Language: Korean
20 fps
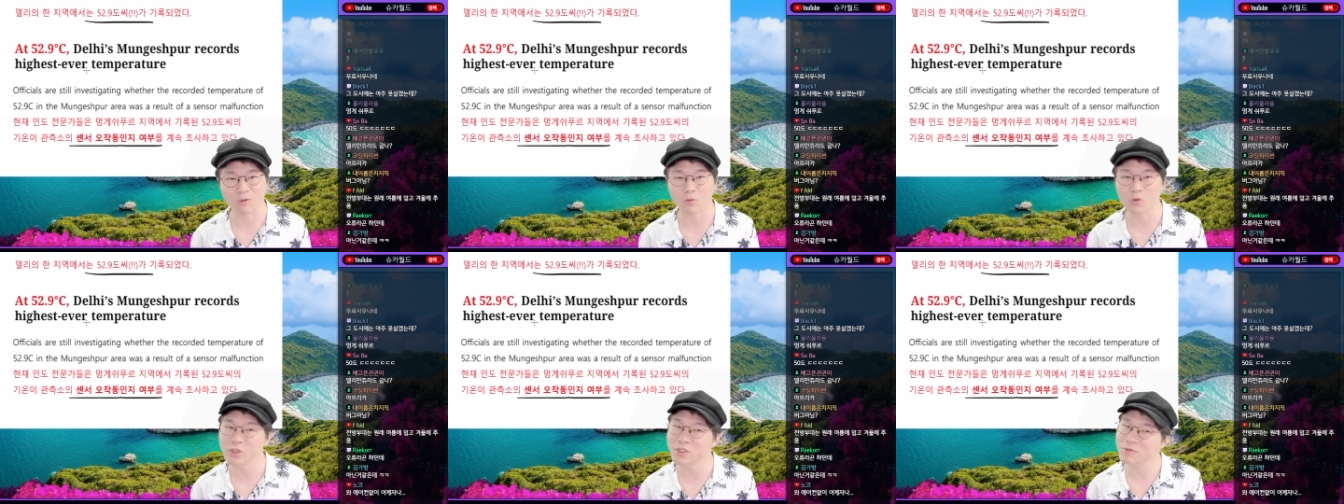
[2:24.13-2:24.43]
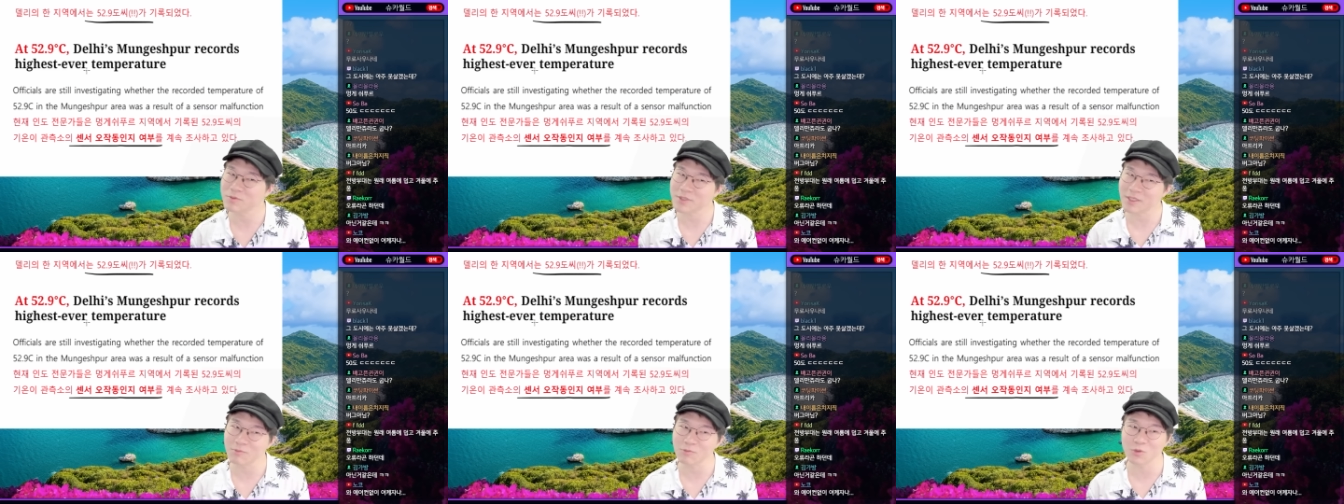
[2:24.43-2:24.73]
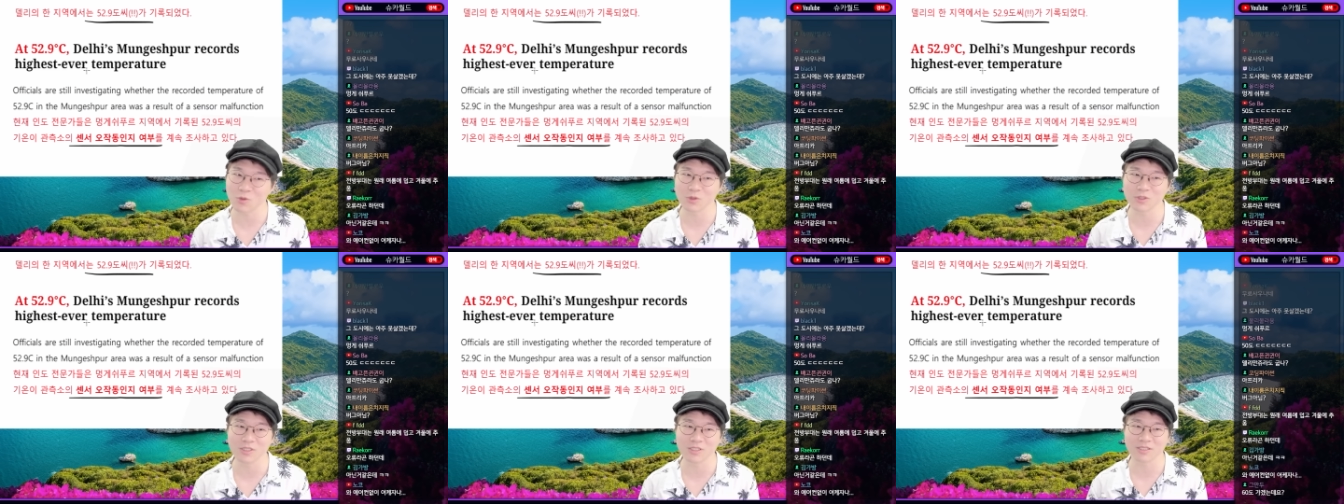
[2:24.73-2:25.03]

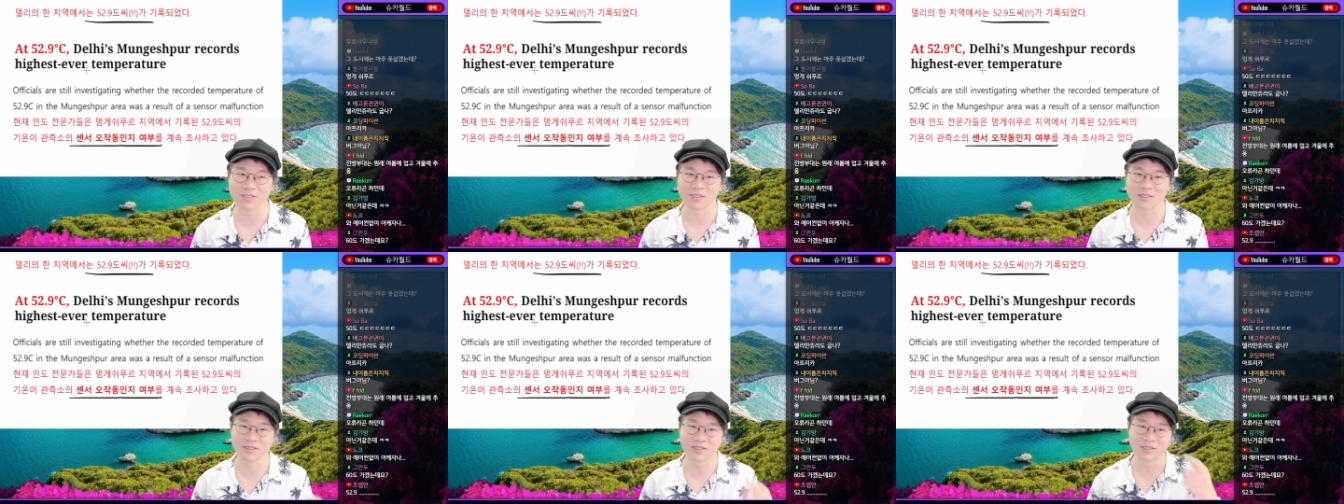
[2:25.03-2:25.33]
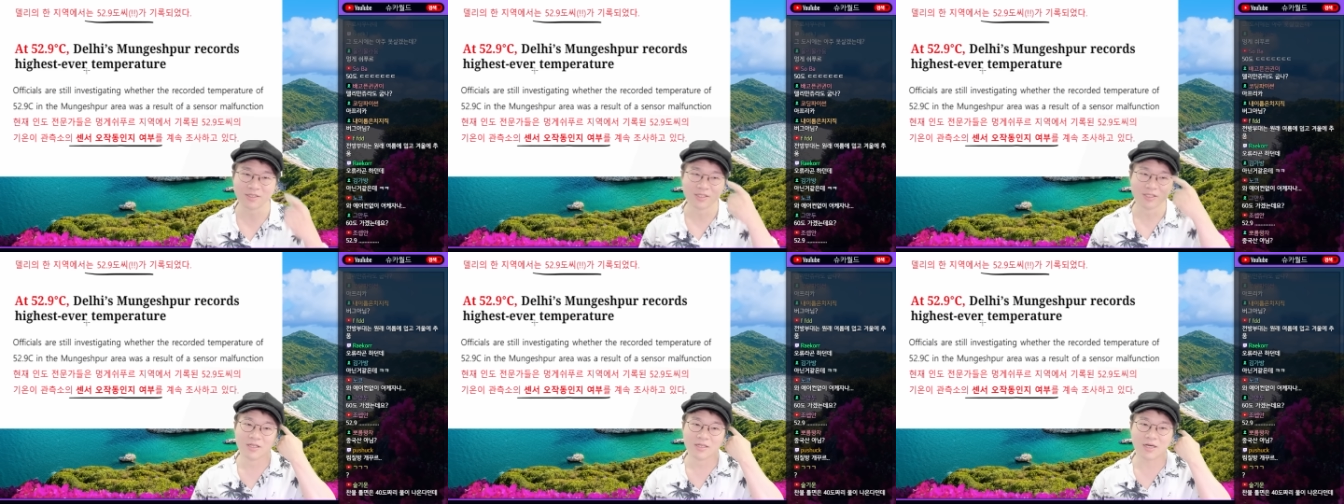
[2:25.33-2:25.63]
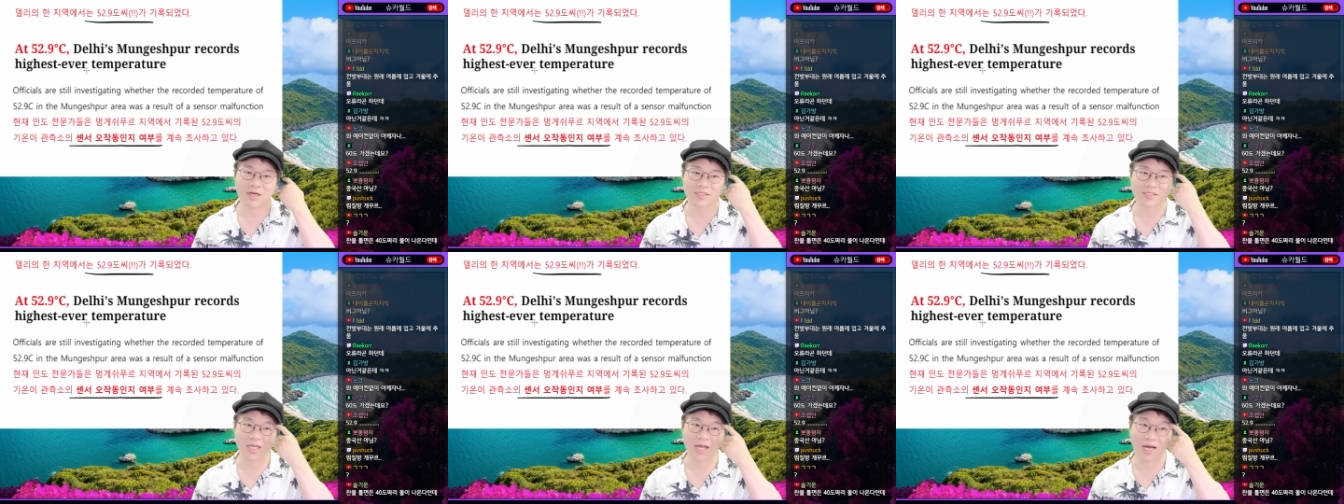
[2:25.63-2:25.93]
53도는
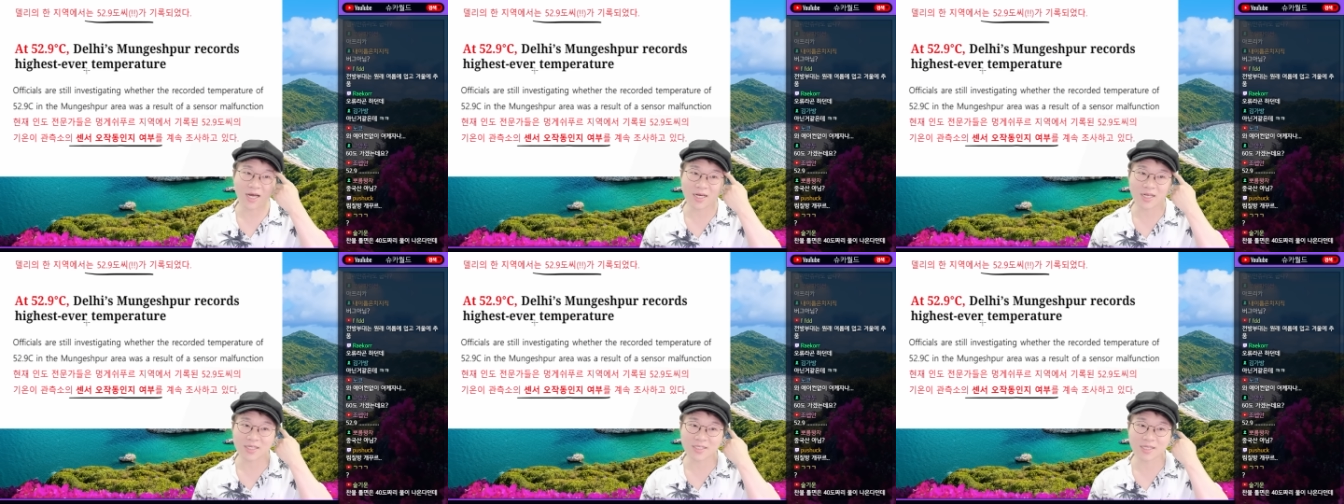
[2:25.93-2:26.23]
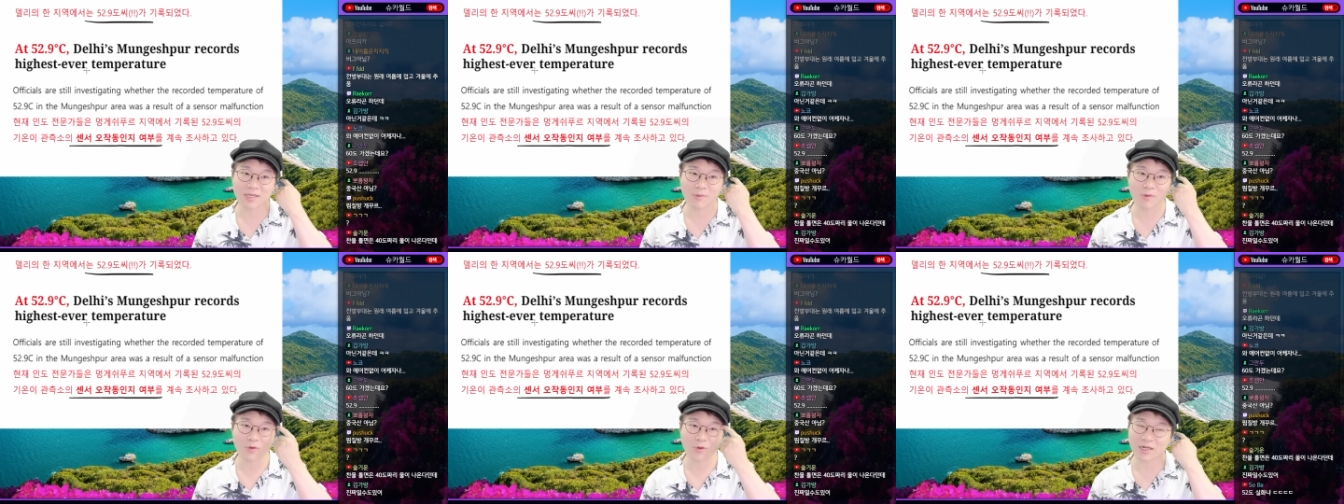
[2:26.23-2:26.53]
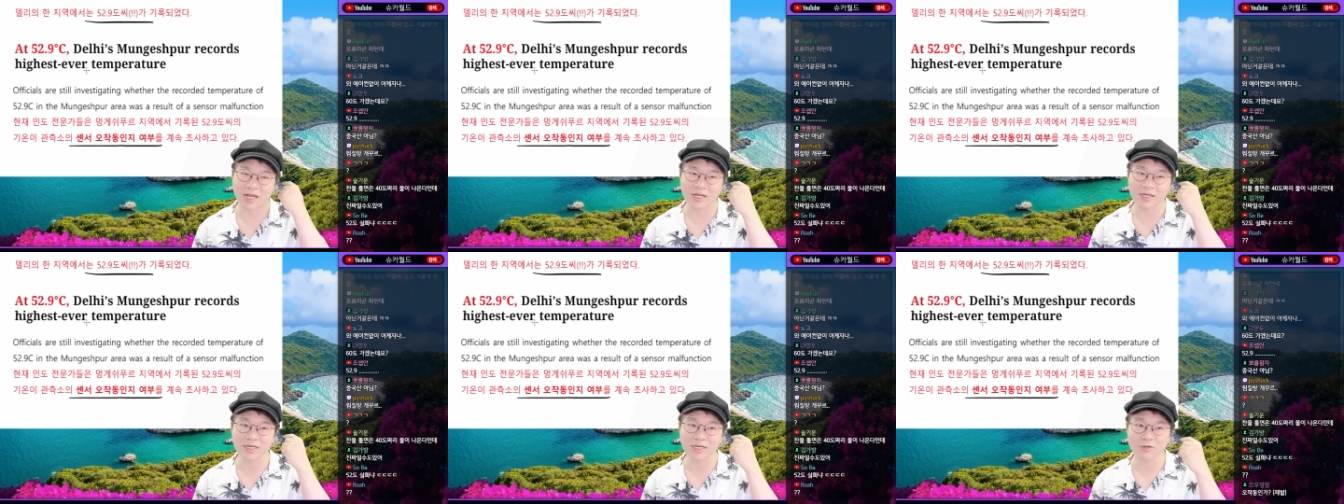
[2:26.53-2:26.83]
야, 사하라 사막
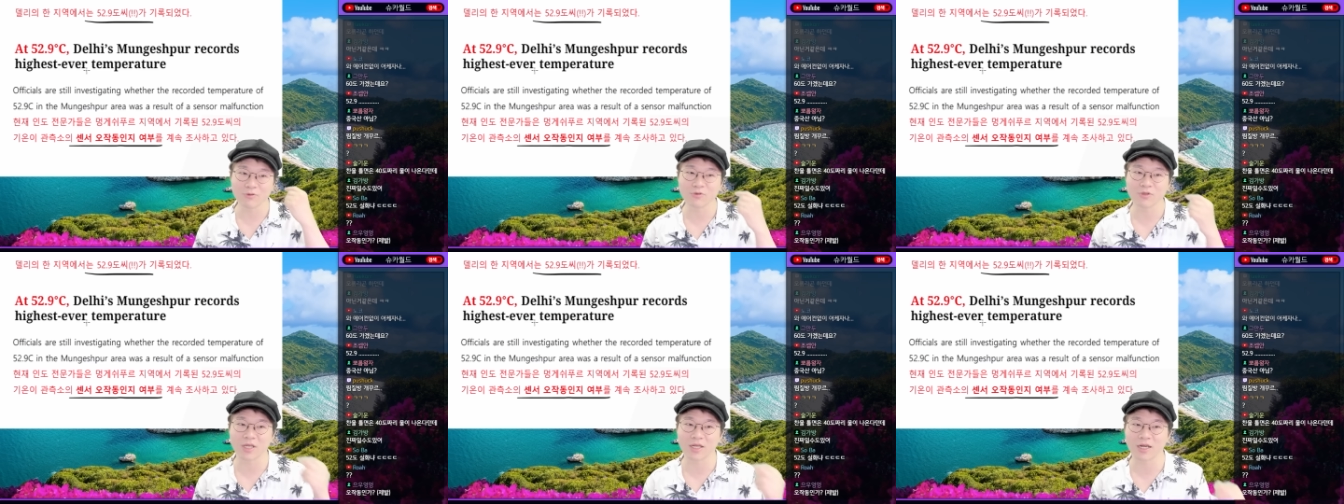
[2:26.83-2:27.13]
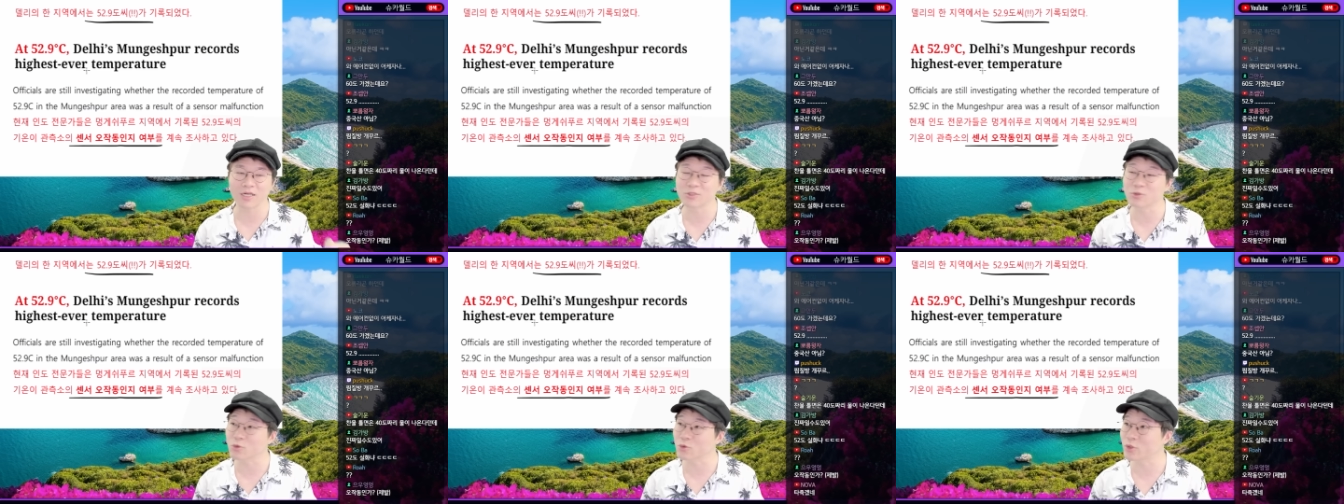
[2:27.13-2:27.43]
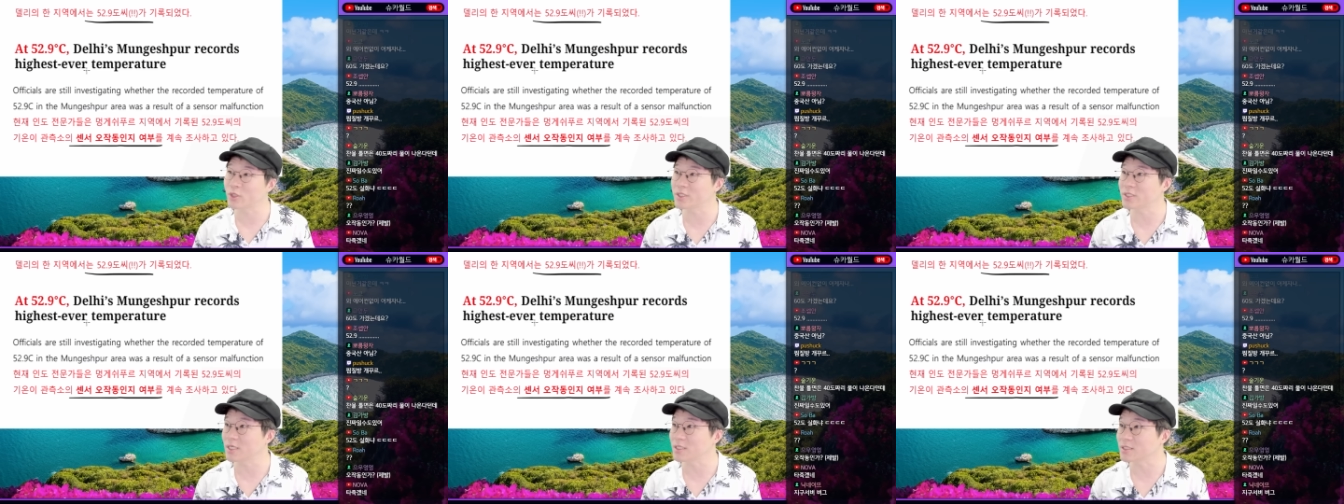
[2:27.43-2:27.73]
한가운데가 이 정도
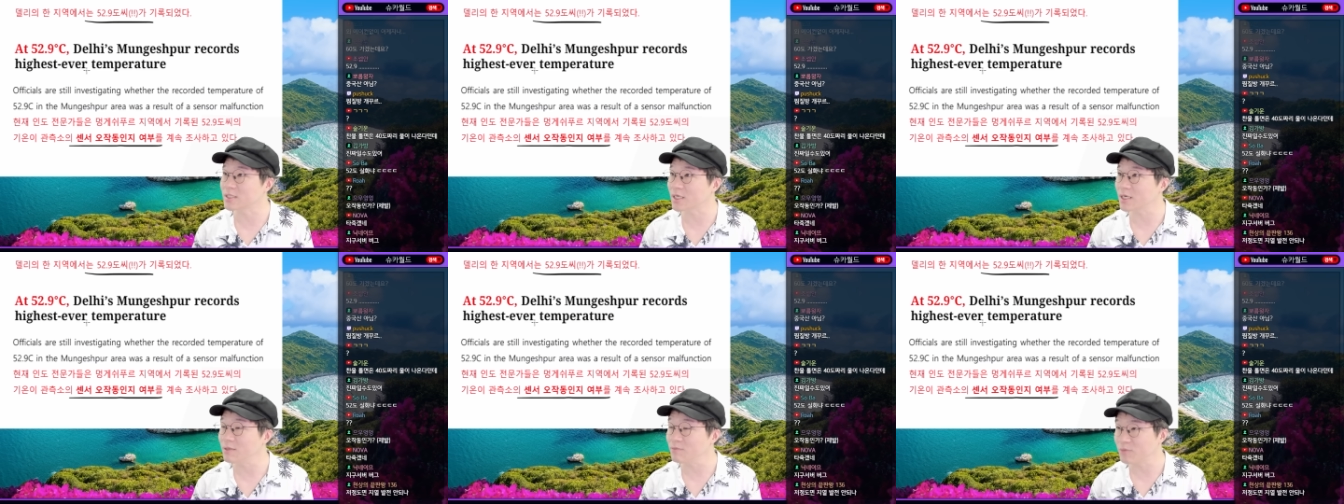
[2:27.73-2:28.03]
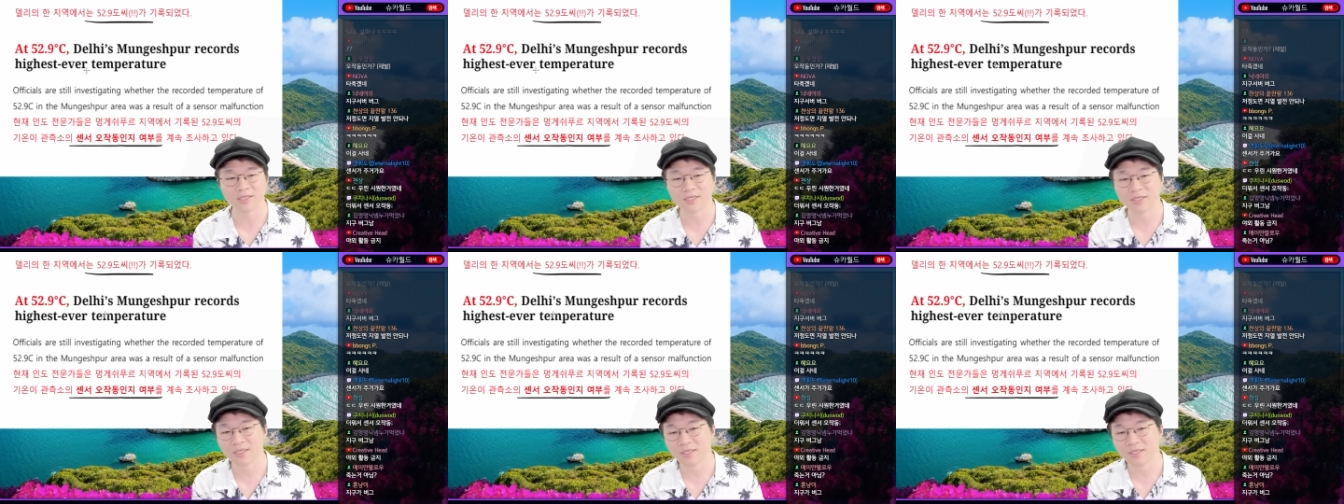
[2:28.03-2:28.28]
되지 않을까?